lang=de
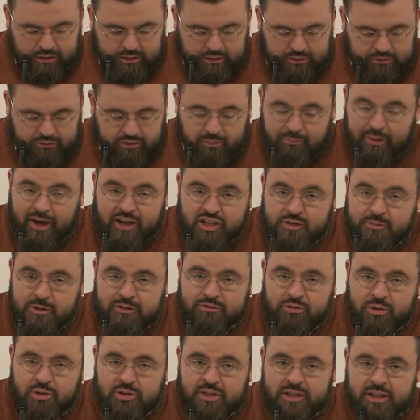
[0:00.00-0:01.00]
Zum
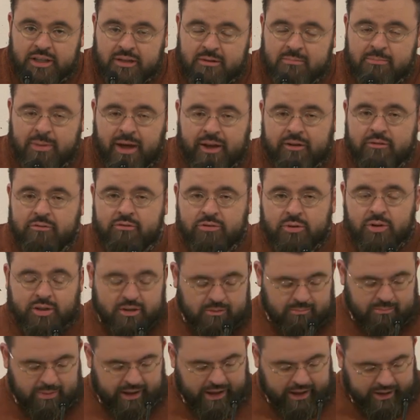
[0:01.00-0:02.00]
Beispiel wurde in
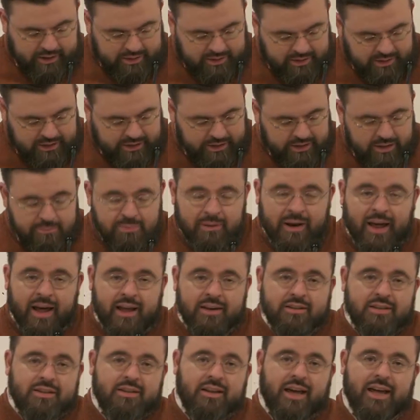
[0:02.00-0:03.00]
Baden-Württemberg die
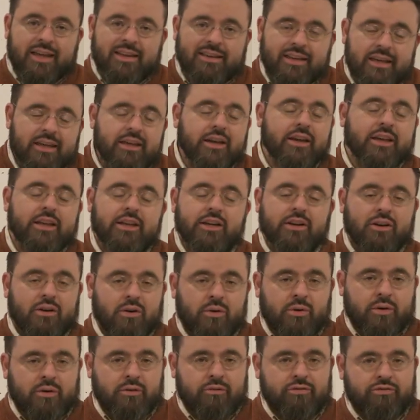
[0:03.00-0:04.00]
geplante
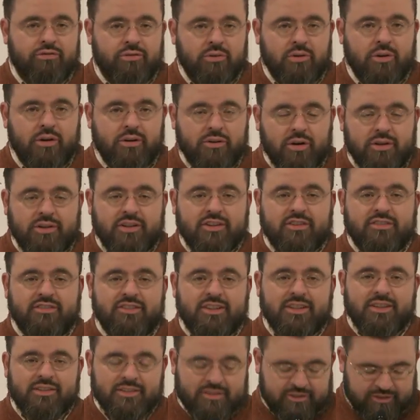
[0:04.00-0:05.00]
3G-Regelung für
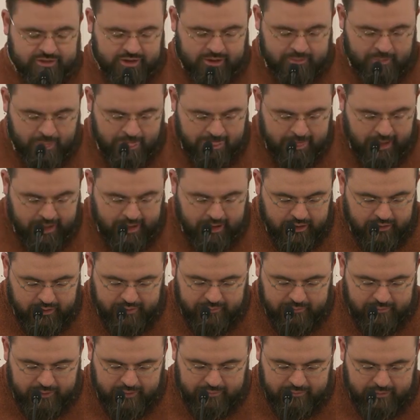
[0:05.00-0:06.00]
Gottesdienste
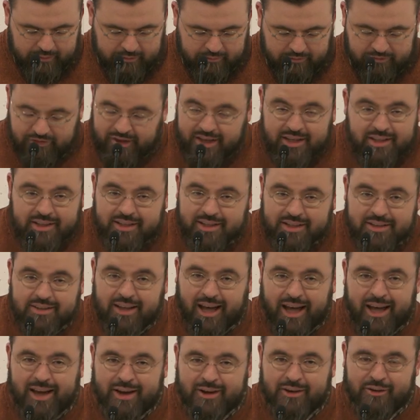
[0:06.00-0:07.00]
wenige
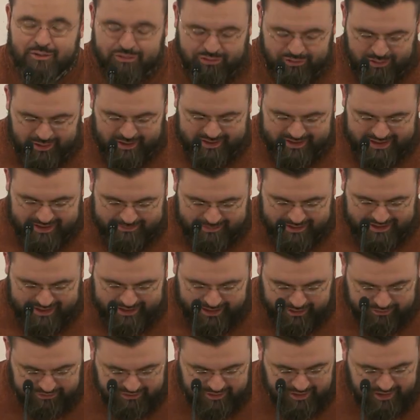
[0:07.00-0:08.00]
Tage vor ihrem
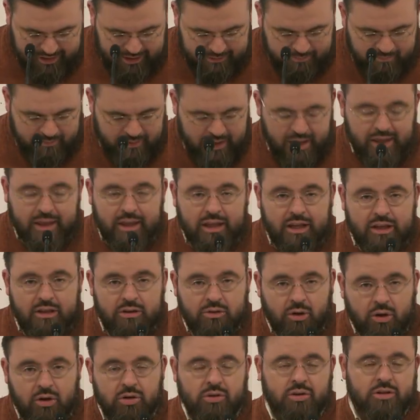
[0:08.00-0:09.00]
Inkrafttreten
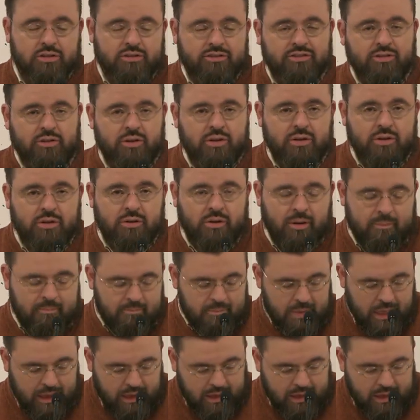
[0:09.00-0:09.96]
doch noch zurückgenommen.